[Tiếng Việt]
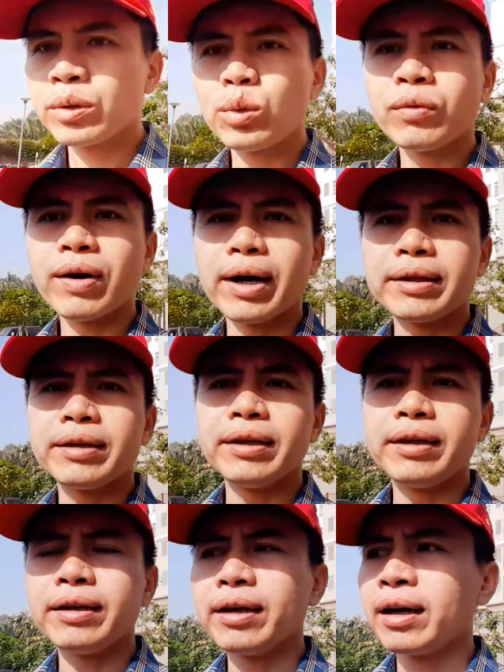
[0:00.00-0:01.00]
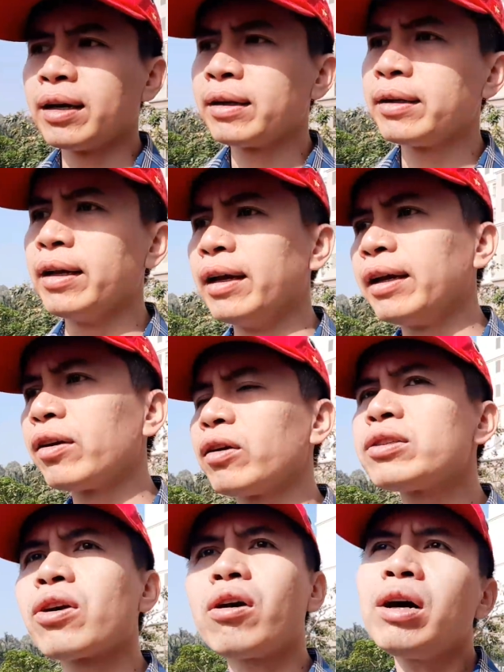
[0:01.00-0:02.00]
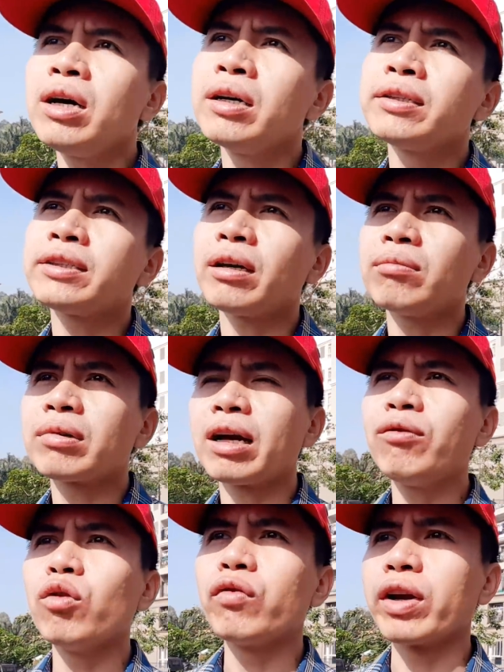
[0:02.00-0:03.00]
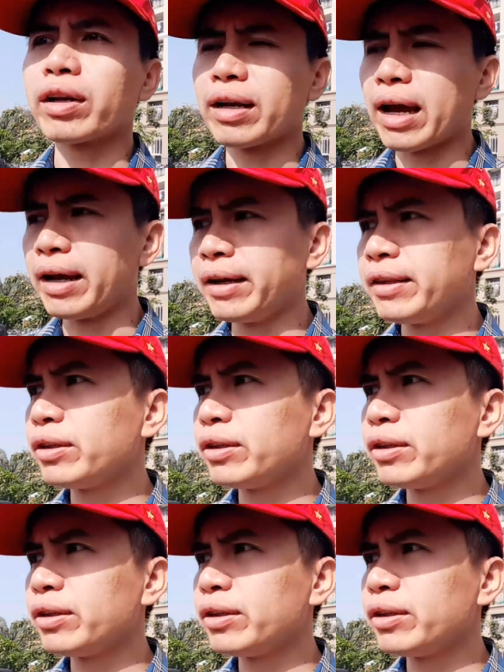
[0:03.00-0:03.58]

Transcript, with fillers: Tuy vậy thì à, để nói rõ hơn trong cái vụ việc này